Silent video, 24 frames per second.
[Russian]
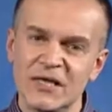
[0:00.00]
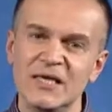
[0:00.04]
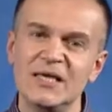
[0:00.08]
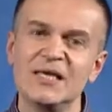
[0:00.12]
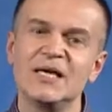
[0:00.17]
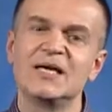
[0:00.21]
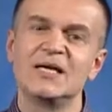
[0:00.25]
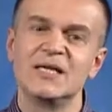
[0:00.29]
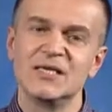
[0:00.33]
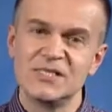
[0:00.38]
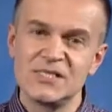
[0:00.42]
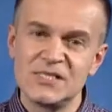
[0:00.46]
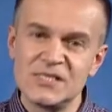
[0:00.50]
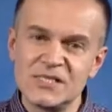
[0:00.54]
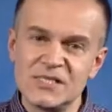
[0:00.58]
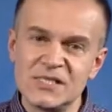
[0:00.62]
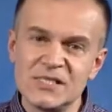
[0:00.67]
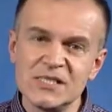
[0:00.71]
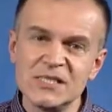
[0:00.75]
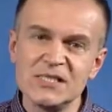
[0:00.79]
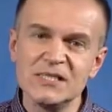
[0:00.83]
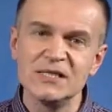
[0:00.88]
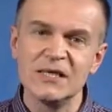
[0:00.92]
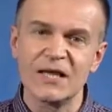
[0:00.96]
их
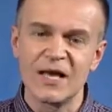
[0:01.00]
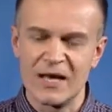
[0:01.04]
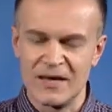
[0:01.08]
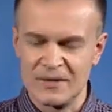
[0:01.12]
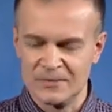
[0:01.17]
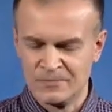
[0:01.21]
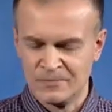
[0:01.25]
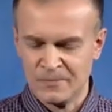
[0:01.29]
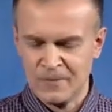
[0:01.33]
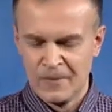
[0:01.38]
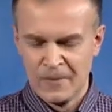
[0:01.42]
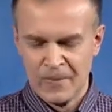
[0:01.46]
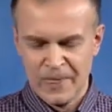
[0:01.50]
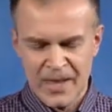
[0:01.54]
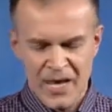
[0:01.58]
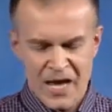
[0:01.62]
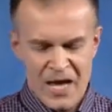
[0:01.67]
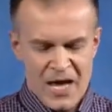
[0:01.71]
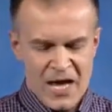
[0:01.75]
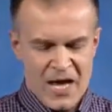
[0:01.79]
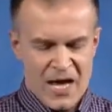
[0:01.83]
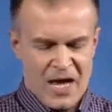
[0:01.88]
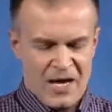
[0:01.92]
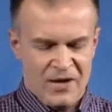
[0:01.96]
сила –
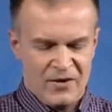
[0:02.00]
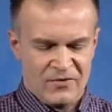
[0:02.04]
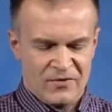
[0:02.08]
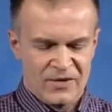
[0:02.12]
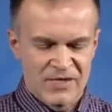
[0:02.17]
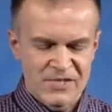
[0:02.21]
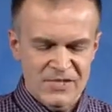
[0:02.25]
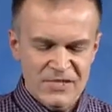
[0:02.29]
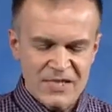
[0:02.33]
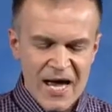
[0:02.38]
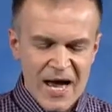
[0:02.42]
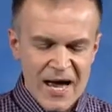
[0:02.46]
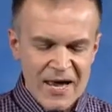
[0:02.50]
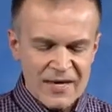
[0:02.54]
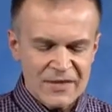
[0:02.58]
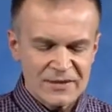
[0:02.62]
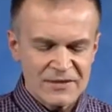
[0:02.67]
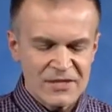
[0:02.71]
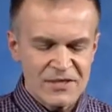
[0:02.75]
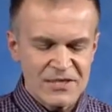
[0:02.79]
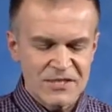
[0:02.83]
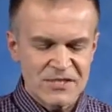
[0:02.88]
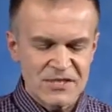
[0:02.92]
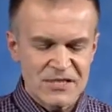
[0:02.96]
Исаия
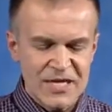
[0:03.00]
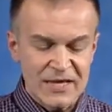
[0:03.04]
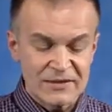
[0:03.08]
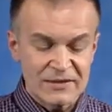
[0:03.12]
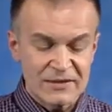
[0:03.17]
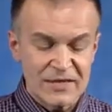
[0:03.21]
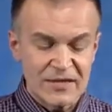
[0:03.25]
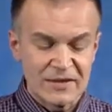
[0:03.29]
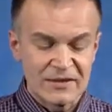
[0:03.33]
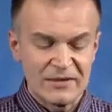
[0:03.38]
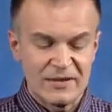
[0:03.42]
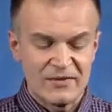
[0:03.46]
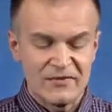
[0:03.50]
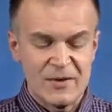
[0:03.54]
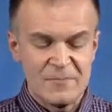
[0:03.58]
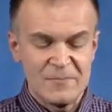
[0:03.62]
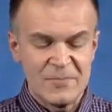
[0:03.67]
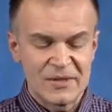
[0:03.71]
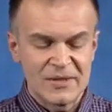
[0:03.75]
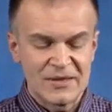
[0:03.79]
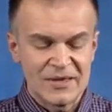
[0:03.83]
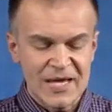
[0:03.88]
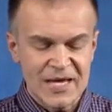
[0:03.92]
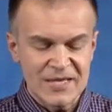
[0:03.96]
30 глава
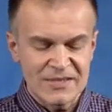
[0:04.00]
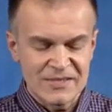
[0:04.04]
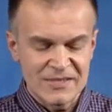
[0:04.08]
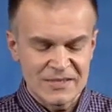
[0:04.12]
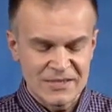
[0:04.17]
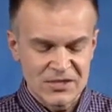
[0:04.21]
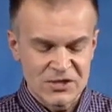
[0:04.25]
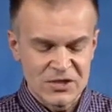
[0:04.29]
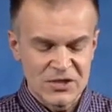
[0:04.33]
15